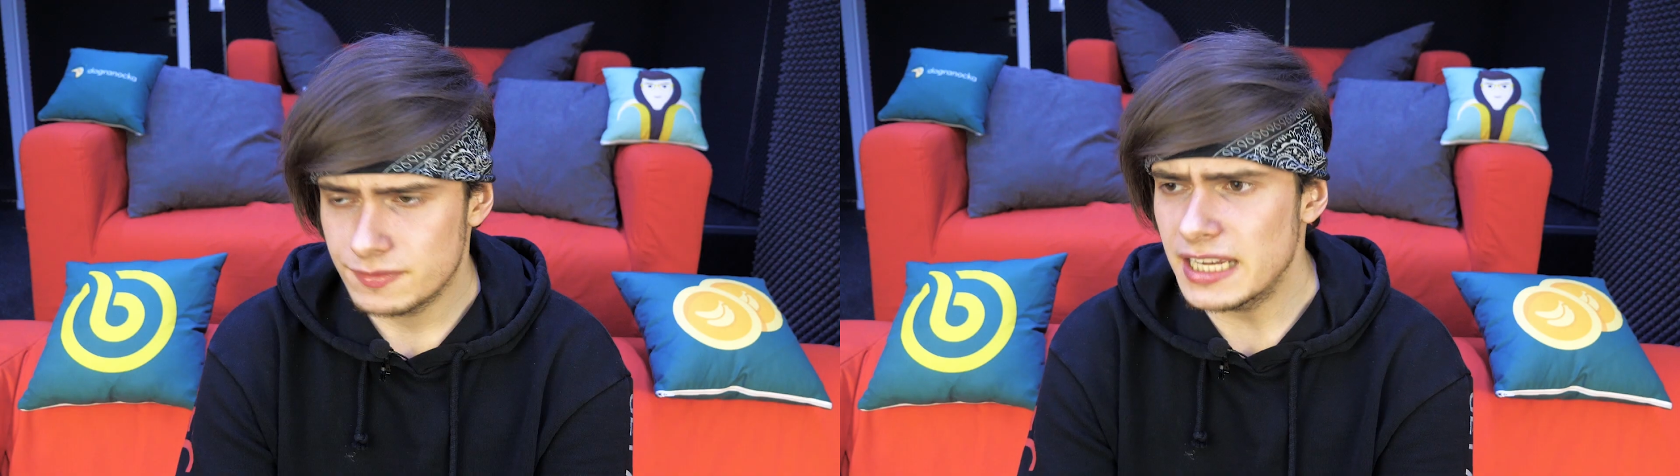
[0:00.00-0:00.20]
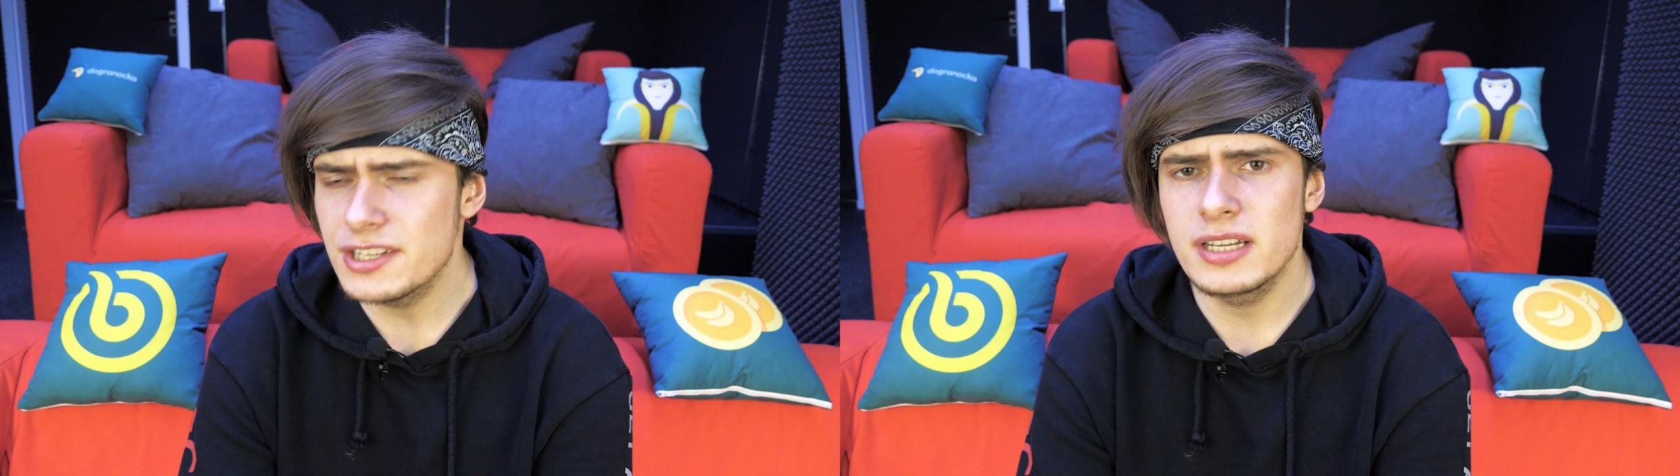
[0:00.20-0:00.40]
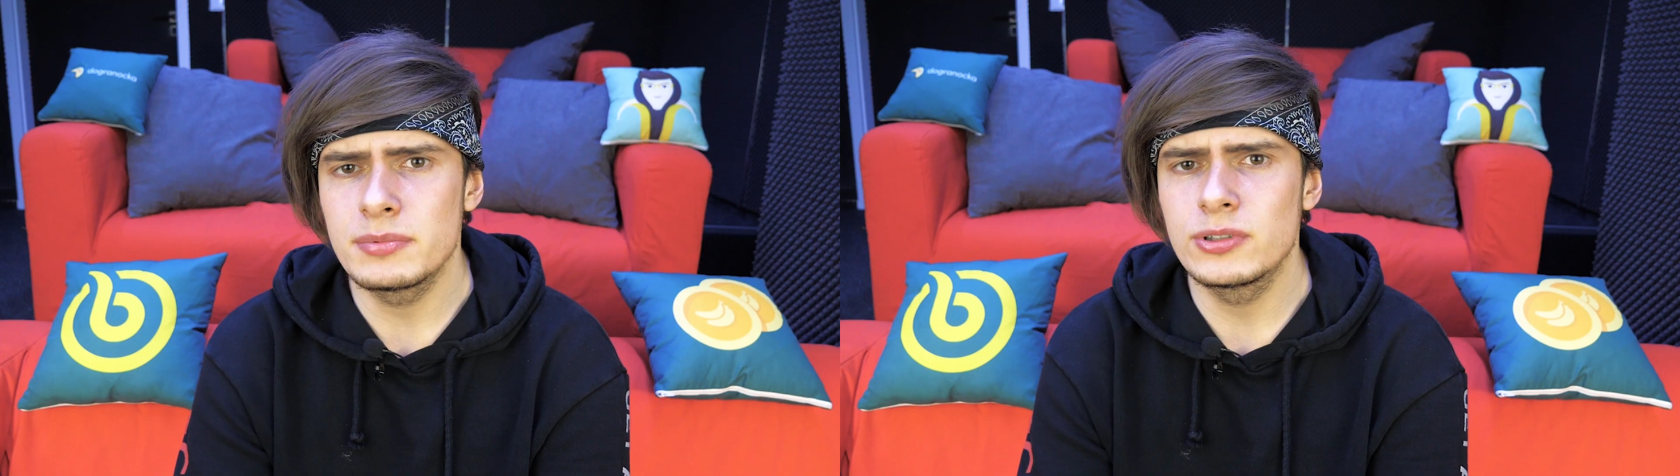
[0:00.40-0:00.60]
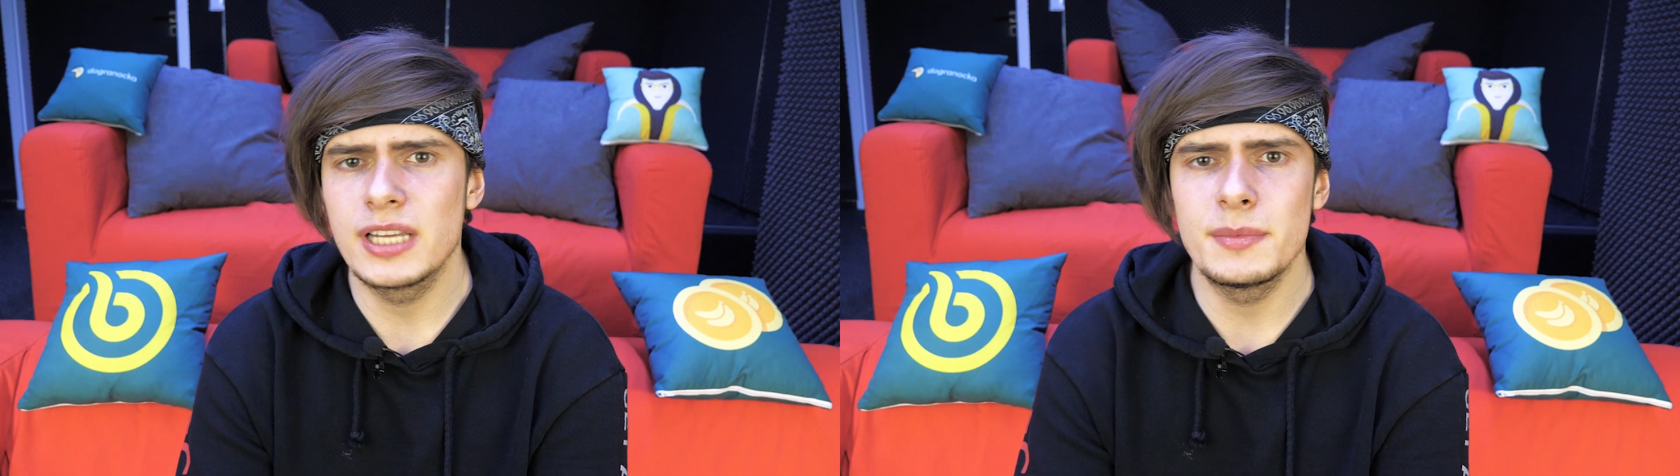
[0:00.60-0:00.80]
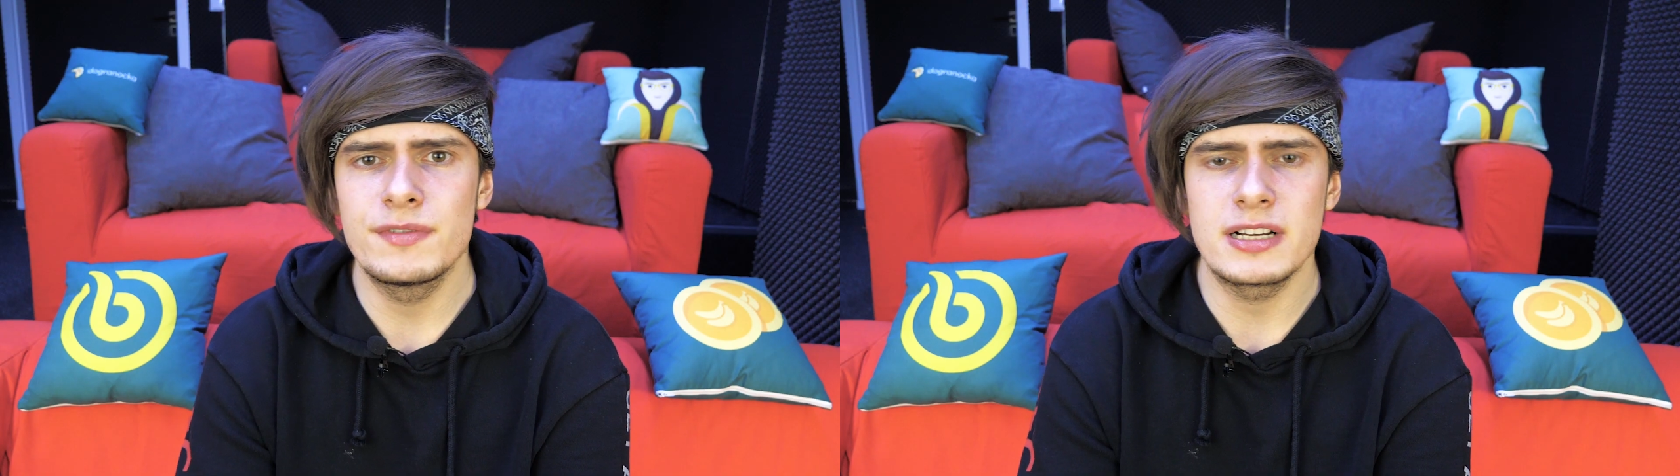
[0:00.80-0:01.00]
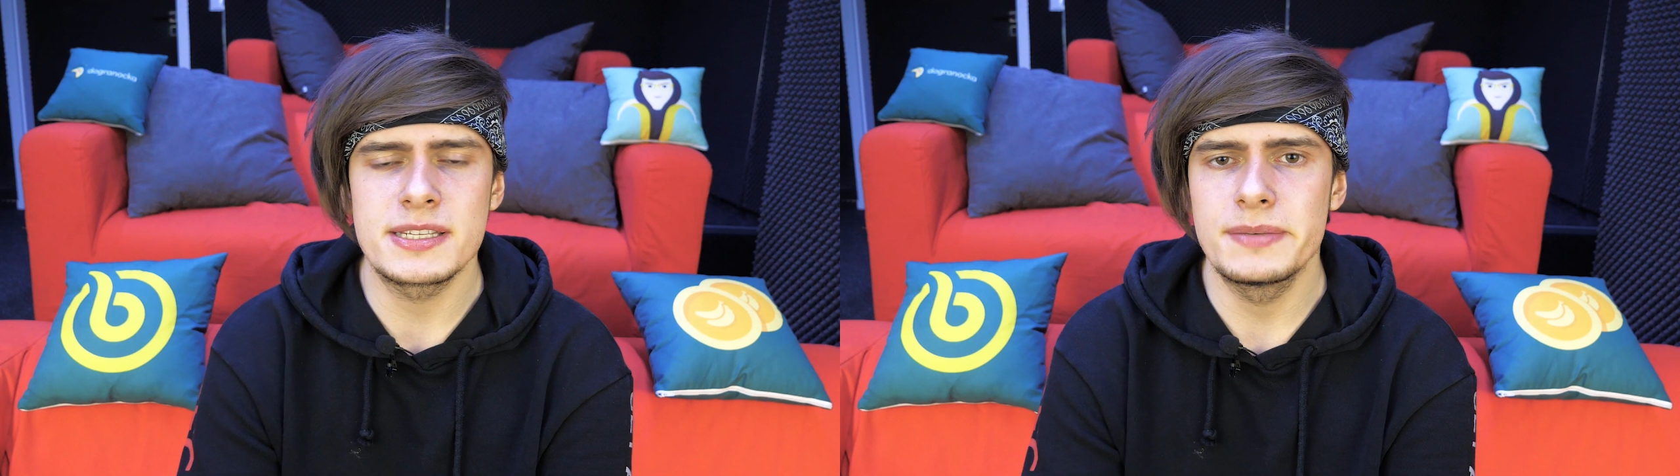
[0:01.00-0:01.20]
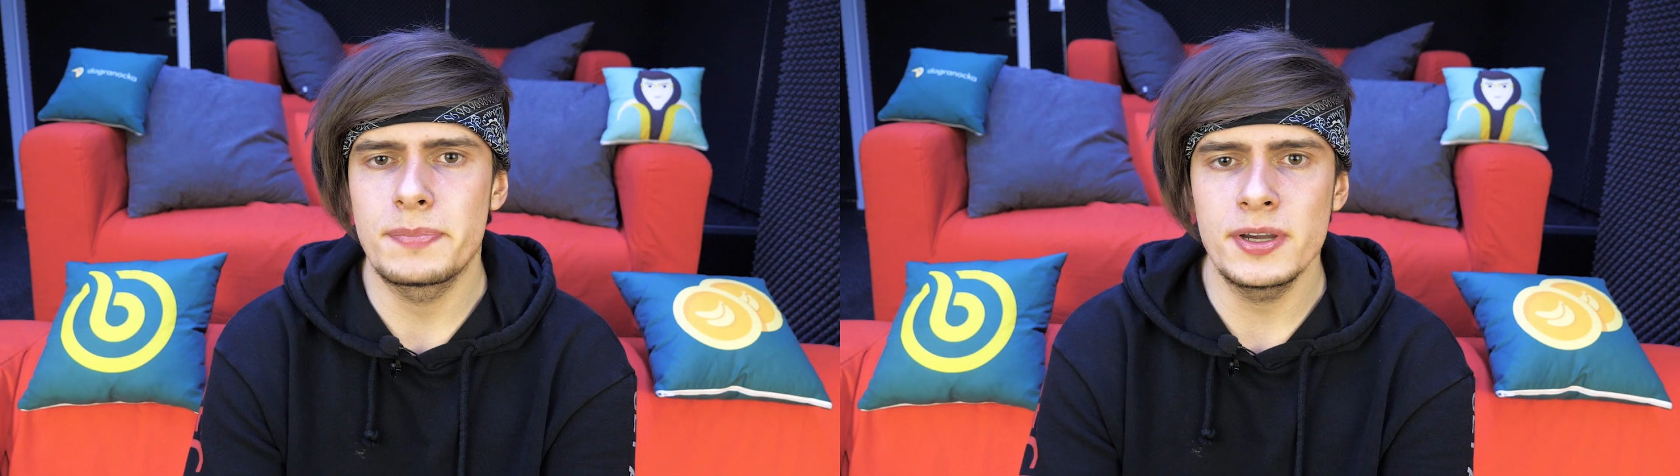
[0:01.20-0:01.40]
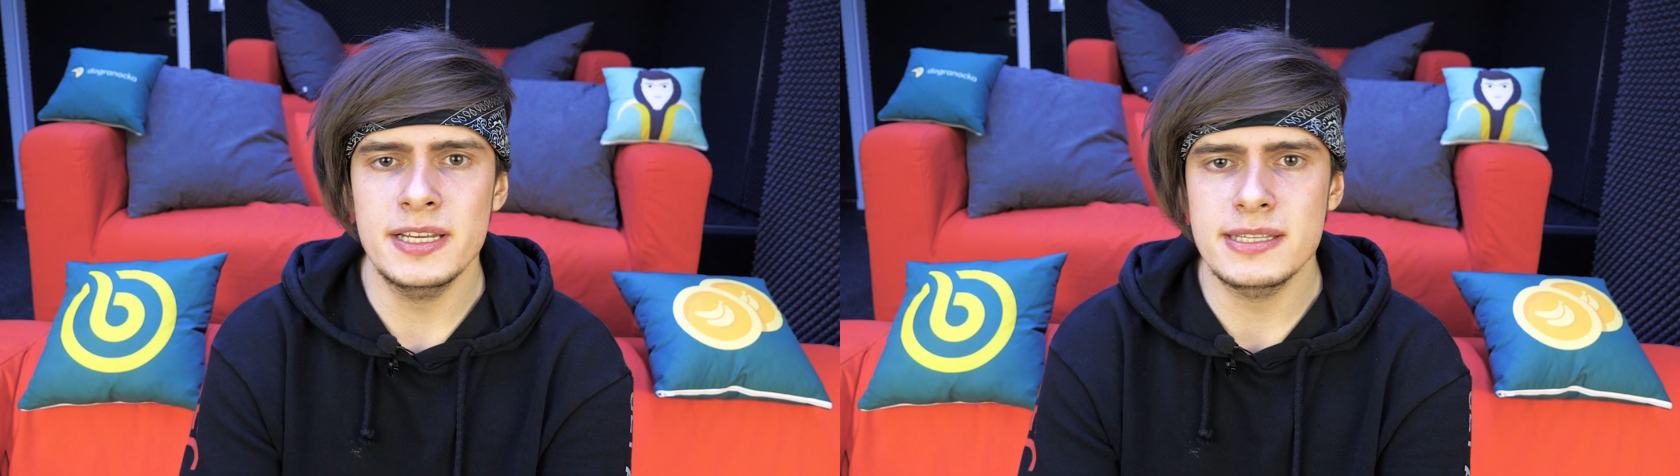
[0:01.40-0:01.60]
W tej grze budujemy własny
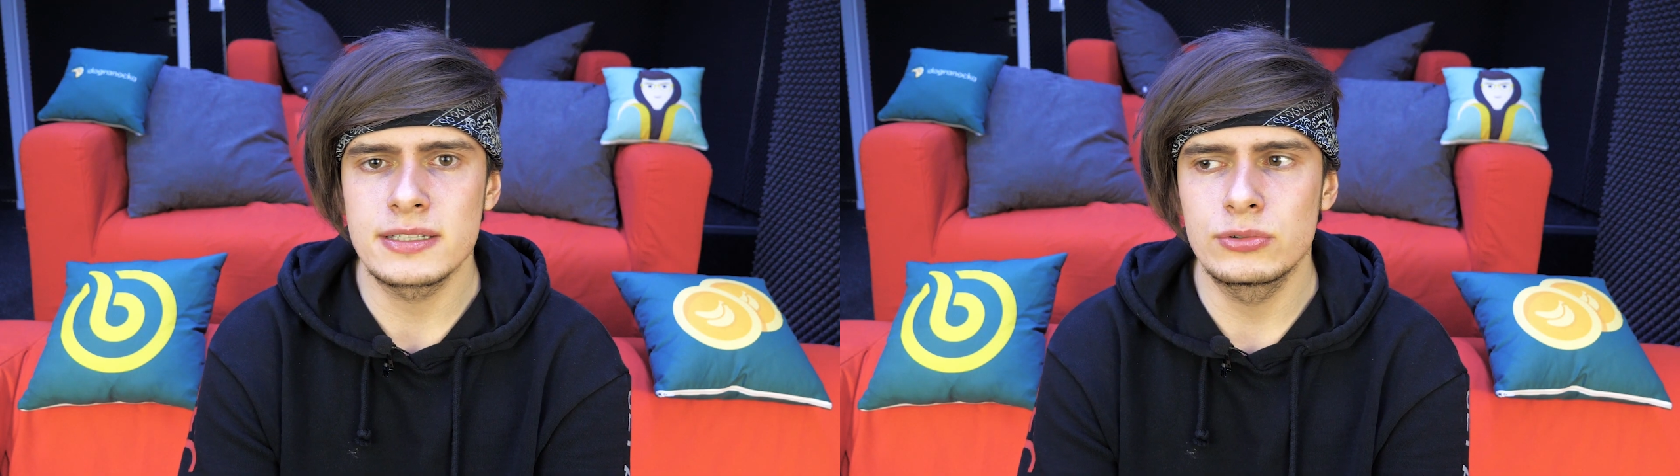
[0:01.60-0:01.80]
pojazd,